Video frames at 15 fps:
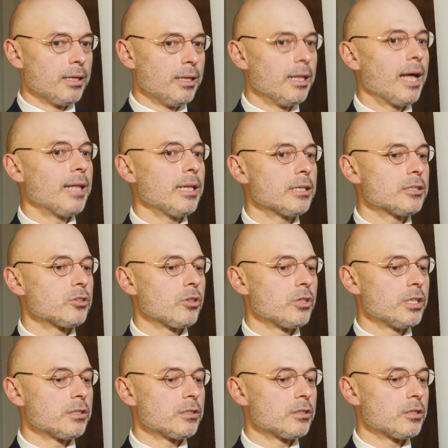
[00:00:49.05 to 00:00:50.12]
Dla nas to
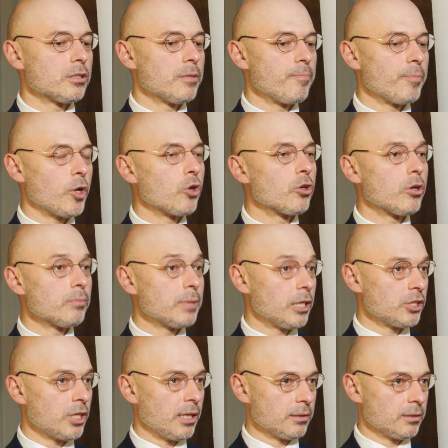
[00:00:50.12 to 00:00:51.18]
jest ogromna
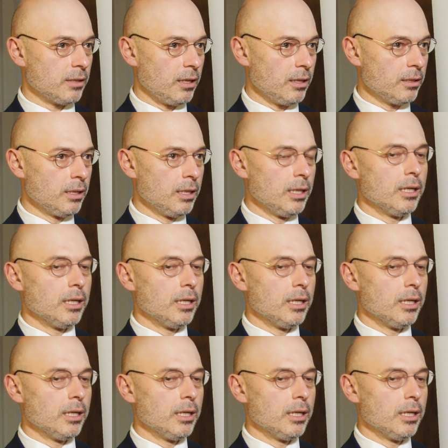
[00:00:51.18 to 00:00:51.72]
szansa,